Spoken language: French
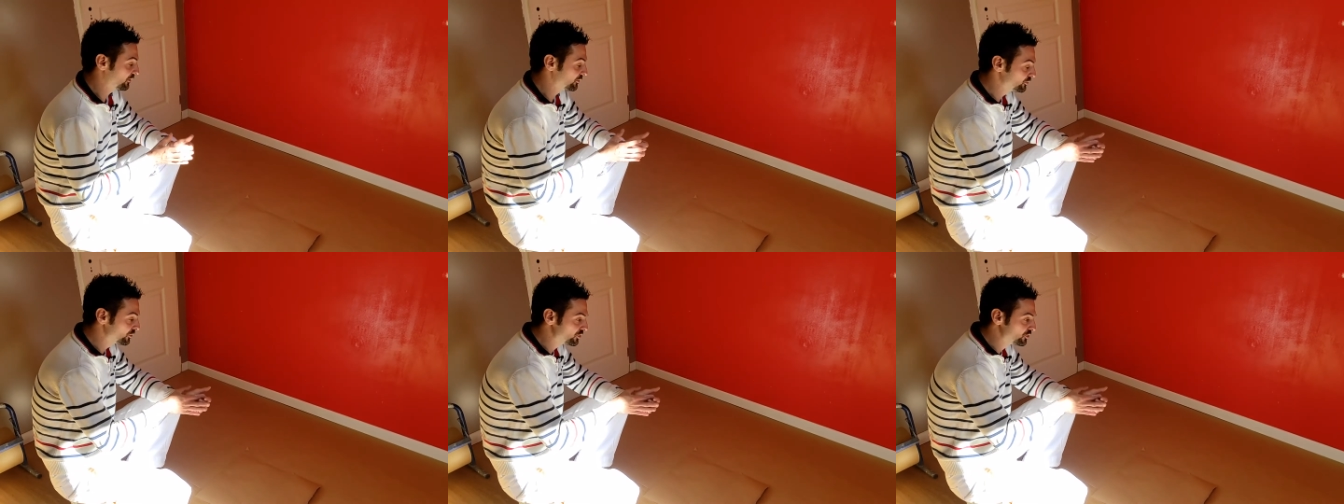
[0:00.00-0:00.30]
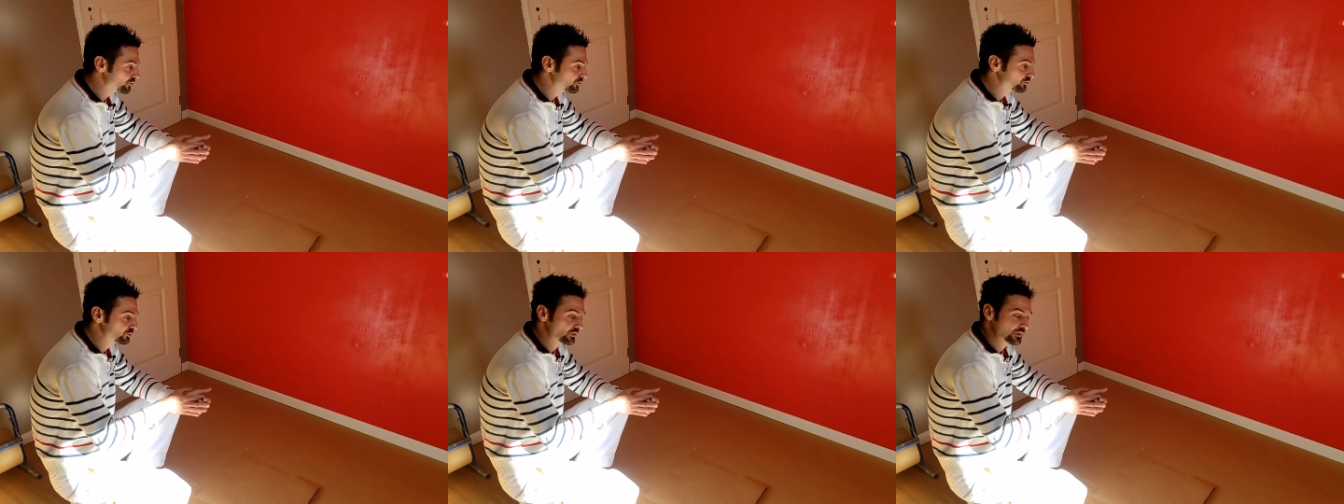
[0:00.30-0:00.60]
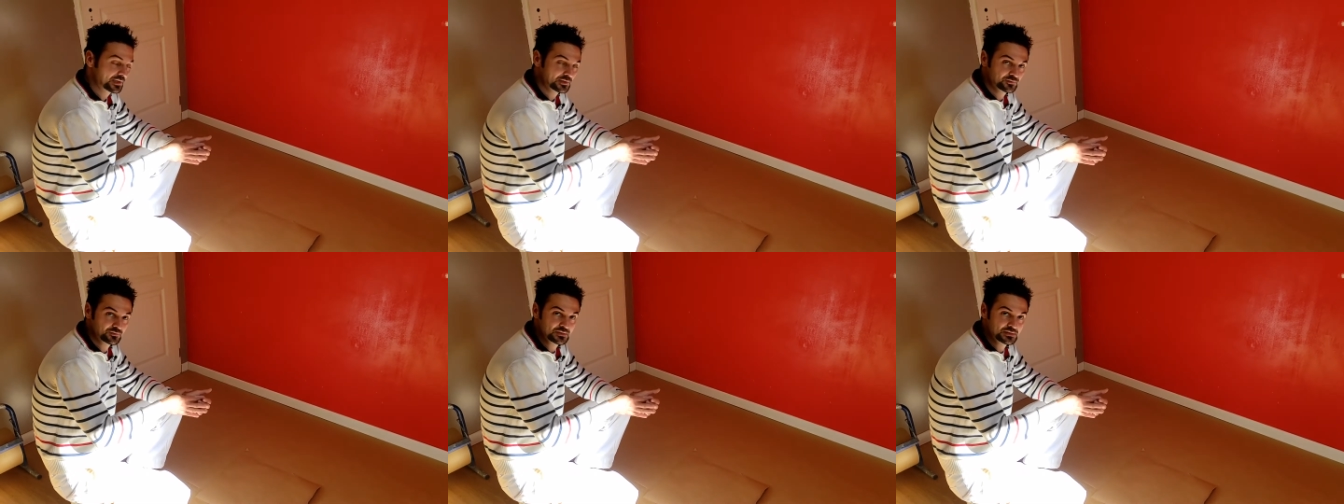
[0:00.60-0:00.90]
en dessous de
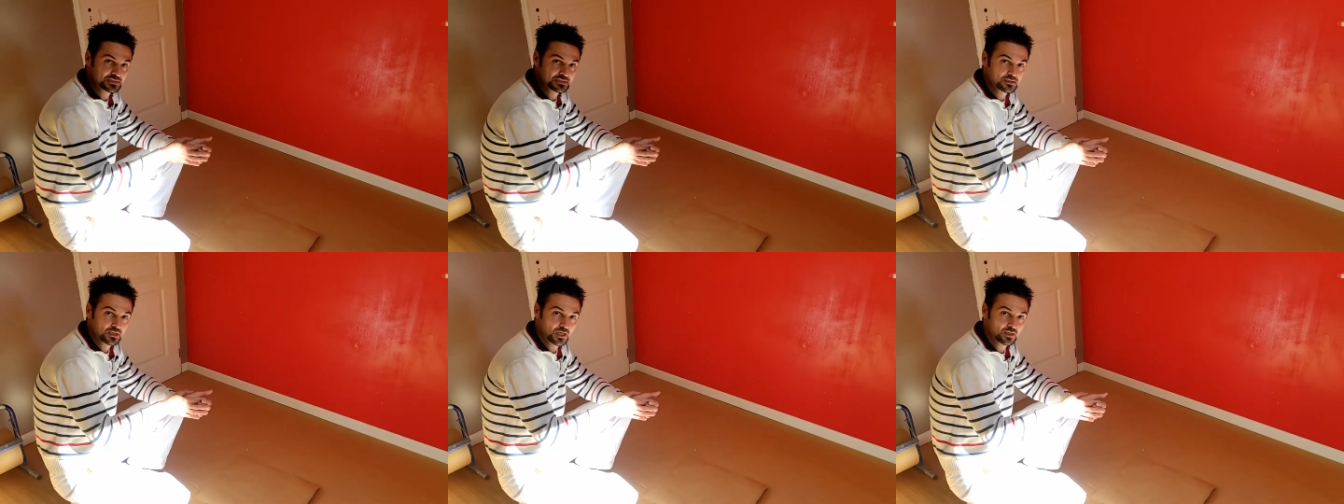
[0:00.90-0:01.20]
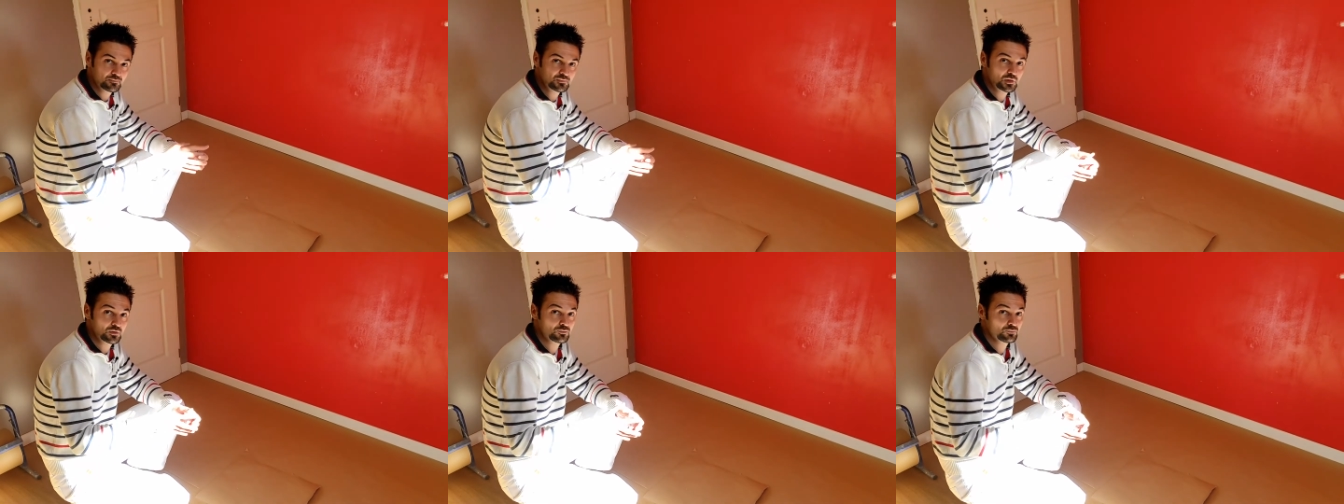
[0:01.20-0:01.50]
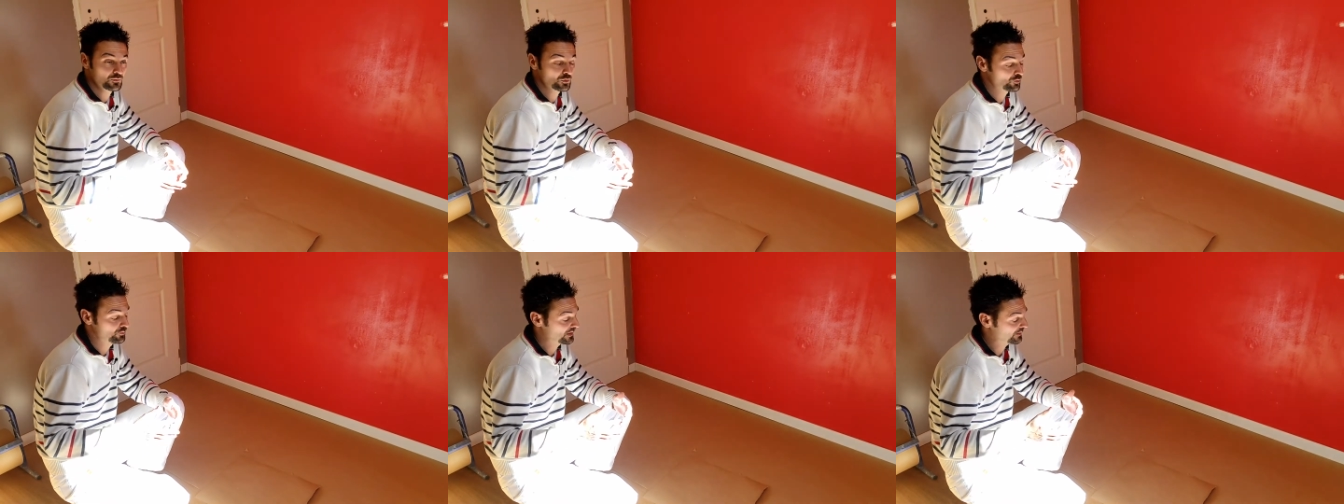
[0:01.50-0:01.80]
90 grammes,
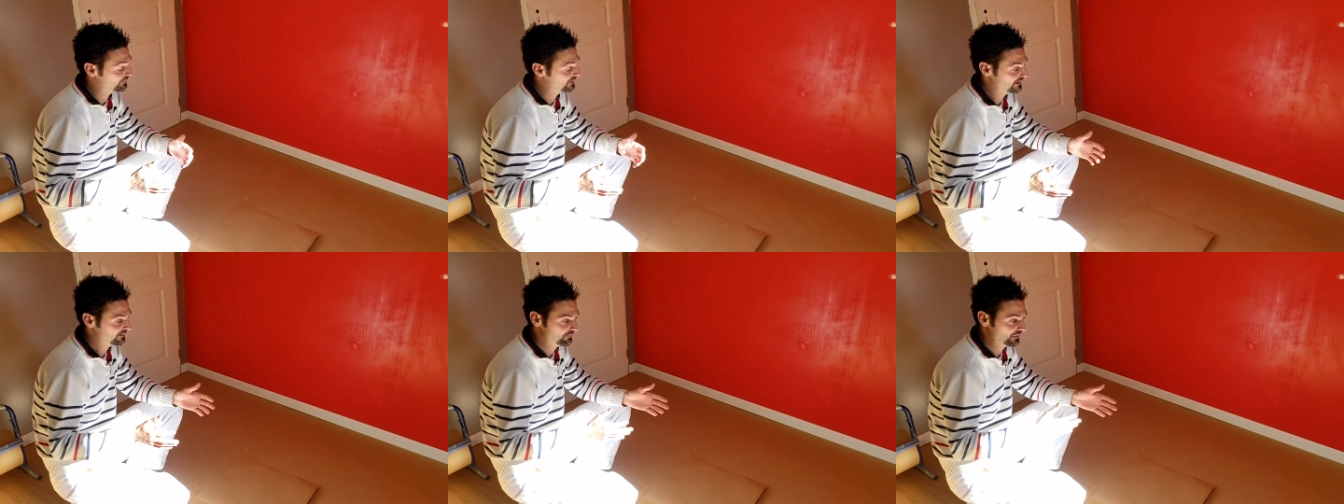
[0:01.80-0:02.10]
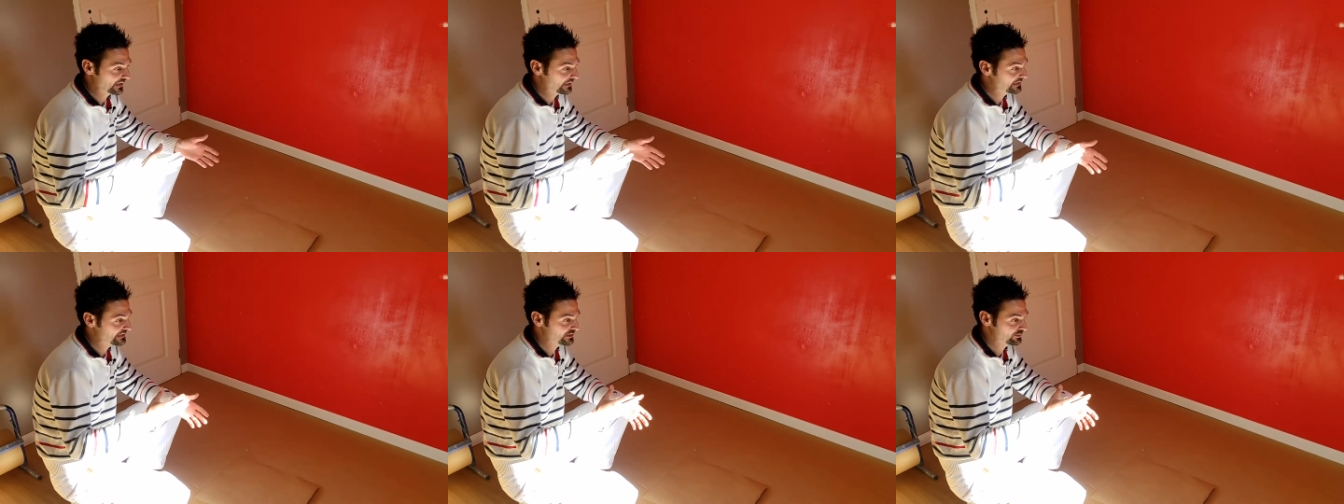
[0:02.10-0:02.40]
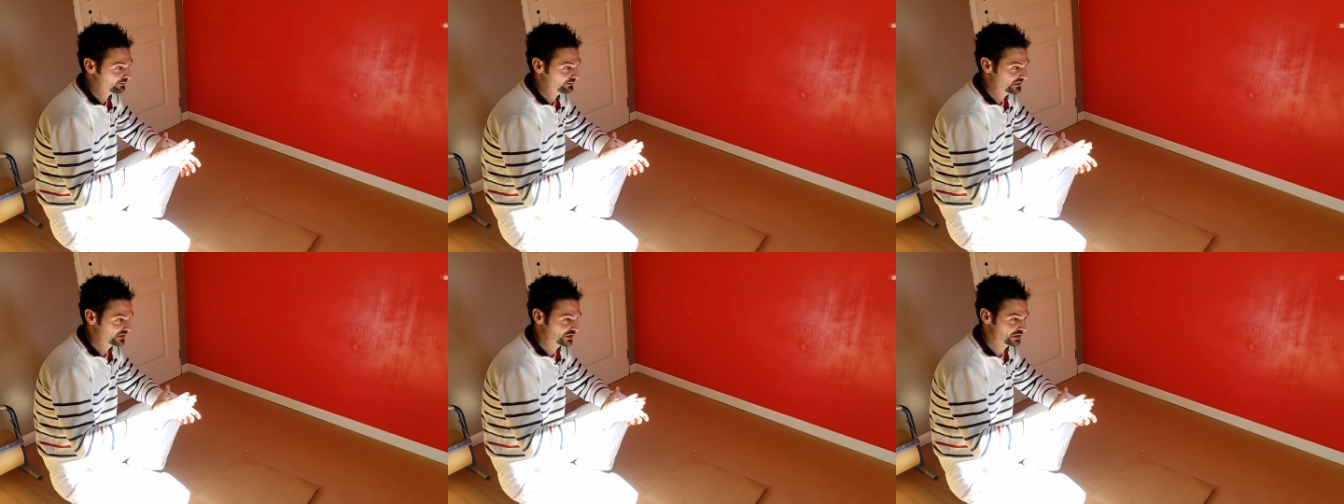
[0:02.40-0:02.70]
le papier, bah, il
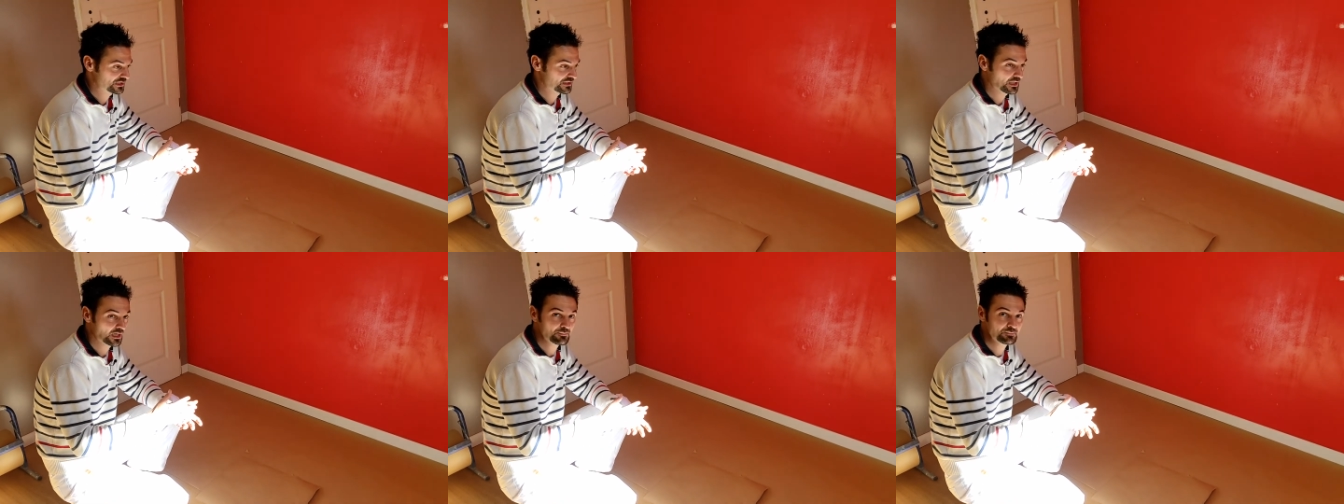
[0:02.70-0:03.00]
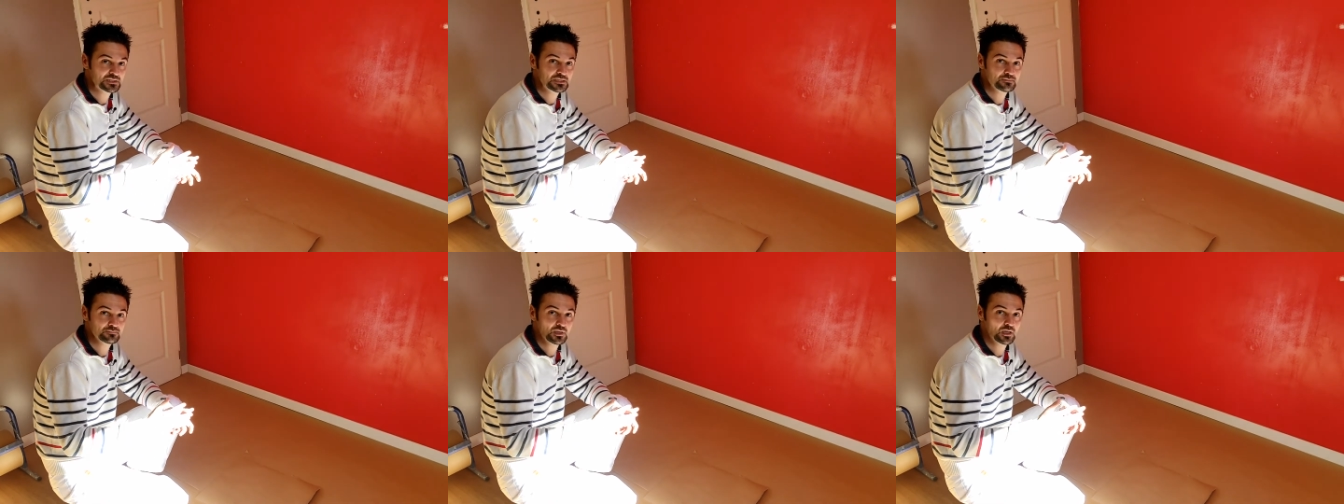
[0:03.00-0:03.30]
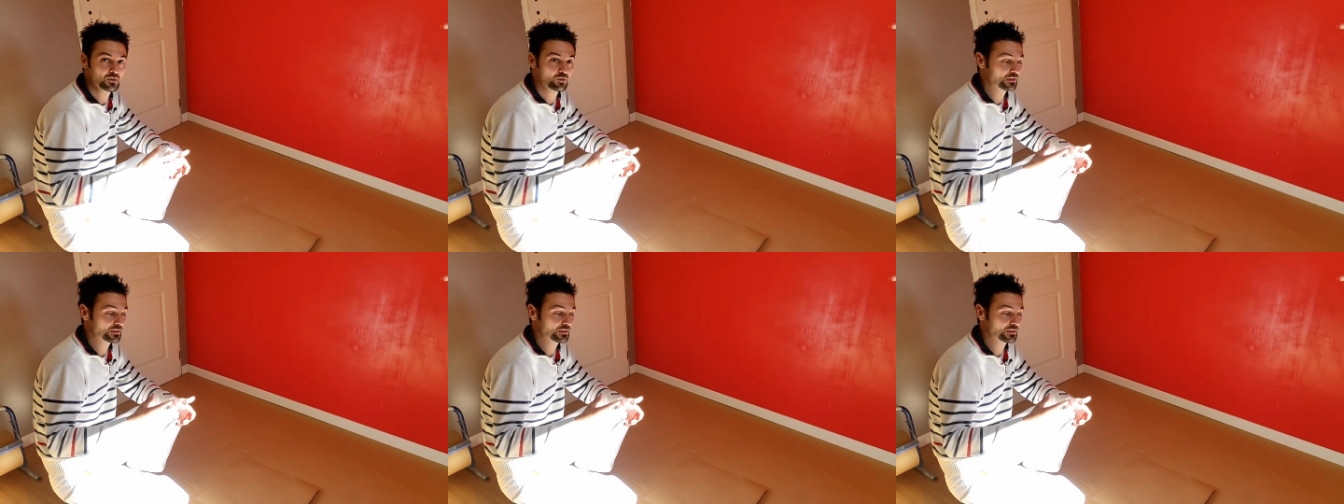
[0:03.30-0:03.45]
se déchire rapidement.